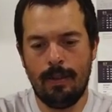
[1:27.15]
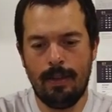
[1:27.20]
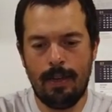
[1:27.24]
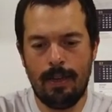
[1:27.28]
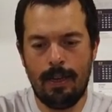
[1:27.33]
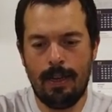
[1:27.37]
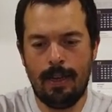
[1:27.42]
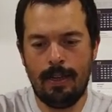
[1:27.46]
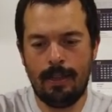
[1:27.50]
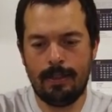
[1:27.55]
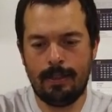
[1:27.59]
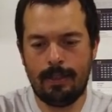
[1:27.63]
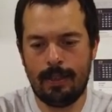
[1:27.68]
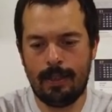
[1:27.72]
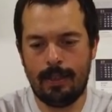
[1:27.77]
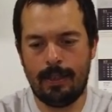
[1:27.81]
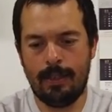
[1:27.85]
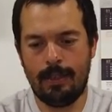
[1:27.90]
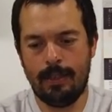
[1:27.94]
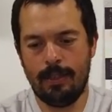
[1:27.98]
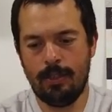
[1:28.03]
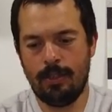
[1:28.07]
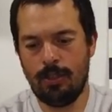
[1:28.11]

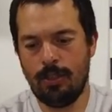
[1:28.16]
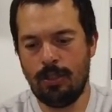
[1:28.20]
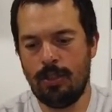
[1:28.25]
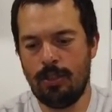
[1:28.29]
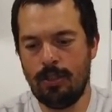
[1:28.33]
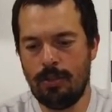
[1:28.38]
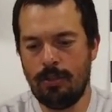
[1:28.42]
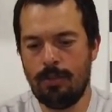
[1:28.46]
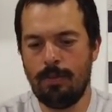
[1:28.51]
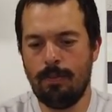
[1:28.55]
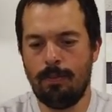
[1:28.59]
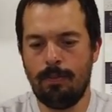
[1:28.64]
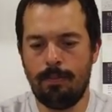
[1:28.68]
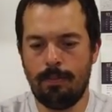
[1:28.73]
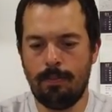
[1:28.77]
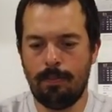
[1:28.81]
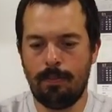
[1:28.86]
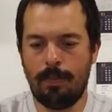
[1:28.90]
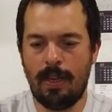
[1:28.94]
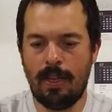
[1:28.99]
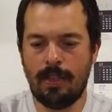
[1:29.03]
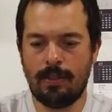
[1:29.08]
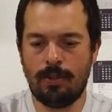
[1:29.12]
altra
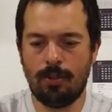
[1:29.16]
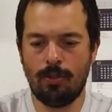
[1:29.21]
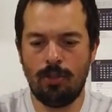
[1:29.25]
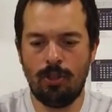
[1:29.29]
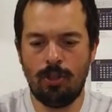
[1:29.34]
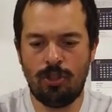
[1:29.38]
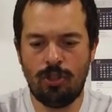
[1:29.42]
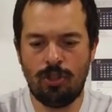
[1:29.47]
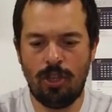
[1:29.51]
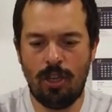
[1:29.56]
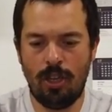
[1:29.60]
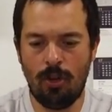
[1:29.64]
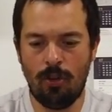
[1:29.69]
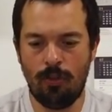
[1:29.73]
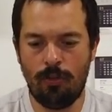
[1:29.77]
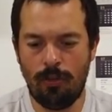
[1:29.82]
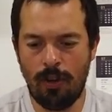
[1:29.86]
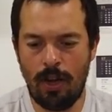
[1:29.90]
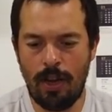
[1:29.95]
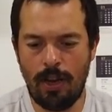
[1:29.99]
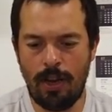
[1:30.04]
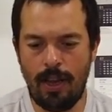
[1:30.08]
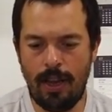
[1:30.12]
pezzo di
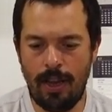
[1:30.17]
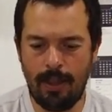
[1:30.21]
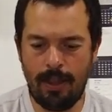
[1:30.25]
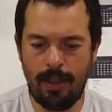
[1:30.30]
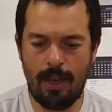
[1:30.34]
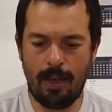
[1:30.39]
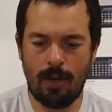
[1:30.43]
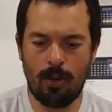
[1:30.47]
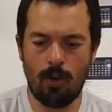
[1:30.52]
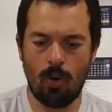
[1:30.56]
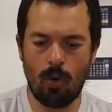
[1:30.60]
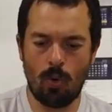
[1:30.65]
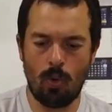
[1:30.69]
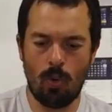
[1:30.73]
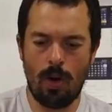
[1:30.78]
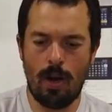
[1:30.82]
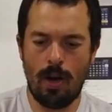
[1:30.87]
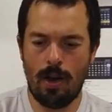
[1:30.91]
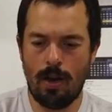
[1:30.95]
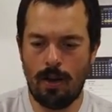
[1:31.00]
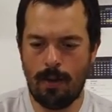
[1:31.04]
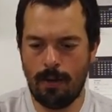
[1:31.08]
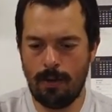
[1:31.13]
celofan ed ecco
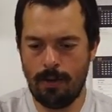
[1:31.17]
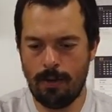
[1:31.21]
qua